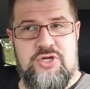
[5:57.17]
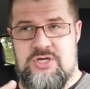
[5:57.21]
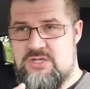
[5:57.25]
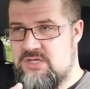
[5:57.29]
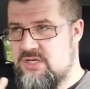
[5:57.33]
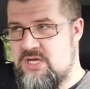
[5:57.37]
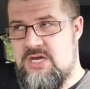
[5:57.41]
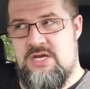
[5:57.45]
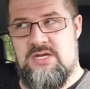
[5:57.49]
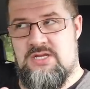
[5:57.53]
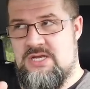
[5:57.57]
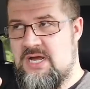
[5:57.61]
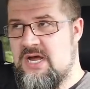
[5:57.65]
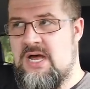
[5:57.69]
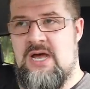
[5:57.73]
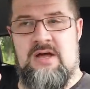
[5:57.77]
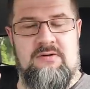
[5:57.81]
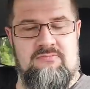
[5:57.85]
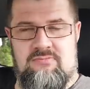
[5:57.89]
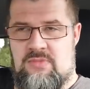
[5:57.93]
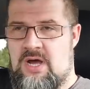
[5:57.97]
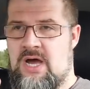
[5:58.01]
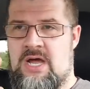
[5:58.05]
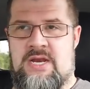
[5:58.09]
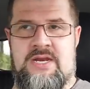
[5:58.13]
Steht, nee,
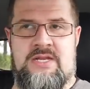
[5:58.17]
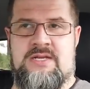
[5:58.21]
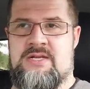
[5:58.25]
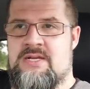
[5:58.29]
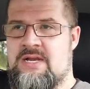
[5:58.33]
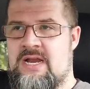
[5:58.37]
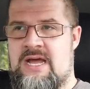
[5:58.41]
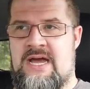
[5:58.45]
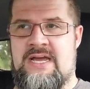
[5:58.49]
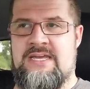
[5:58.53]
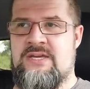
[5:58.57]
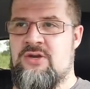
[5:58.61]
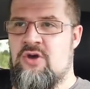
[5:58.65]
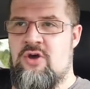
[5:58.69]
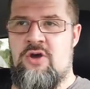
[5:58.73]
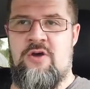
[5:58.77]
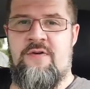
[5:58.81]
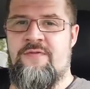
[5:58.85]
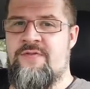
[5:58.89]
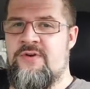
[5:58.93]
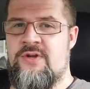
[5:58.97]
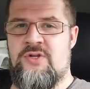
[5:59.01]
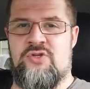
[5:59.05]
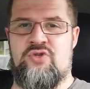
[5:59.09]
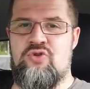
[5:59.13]
da, alles klar, hier
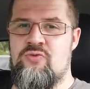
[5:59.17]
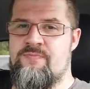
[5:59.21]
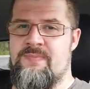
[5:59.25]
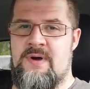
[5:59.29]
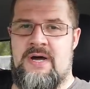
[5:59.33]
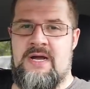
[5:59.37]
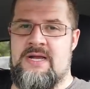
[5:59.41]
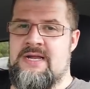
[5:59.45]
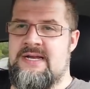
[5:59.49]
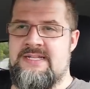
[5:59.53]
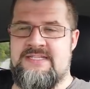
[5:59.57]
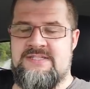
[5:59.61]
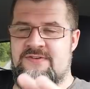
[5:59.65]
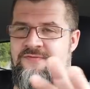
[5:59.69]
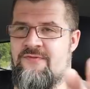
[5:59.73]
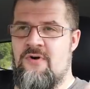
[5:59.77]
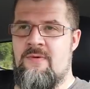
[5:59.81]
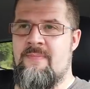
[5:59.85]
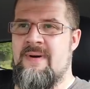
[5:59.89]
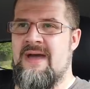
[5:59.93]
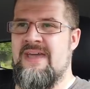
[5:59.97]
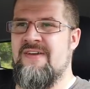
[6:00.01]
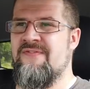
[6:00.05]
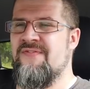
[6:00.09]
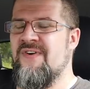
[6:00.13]
öffnet, super, kannst du
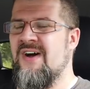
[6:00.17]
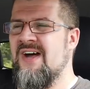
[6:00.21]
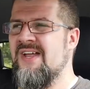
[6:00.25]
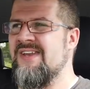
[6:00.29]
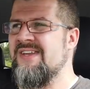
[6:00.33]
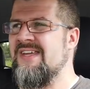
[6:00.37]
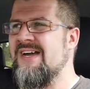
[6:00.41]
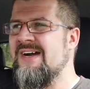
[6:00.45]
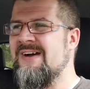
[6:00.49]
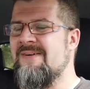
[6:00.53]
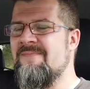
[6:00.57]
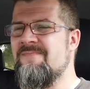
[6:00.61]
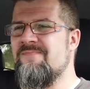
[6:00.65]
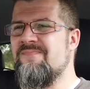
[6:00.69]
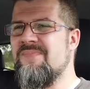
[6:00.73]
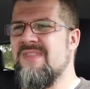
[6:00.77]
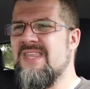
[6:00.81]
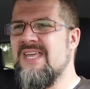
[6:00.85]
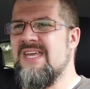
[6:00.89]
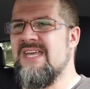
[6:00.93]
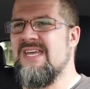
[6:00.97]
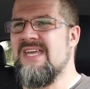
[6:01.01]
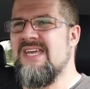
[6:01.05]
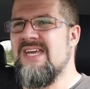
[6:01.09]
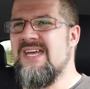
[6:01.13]
vorbeifahren, ja.
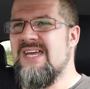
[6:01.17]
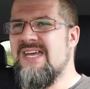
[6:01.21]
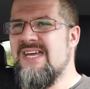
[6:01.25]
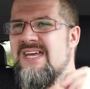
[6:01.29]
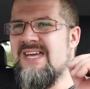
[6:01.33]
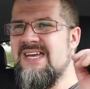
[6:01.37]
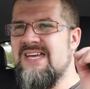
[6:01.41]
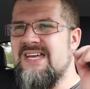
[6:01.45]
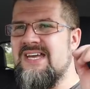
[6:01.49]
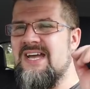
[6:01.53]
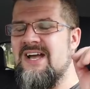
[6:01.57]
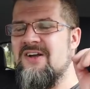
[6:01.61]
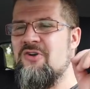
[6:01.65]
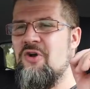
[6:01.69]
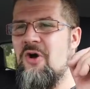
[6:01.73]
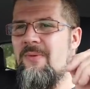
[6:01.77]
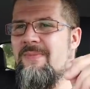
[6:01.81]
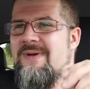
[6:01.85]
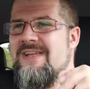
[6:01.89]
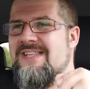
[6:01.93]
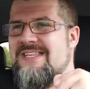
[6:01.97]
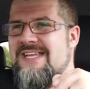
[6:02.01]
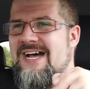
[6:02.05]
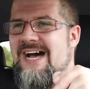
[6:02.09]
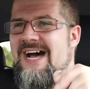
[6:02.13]
Dann
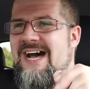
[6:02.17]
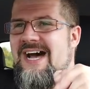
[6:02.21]
komme ich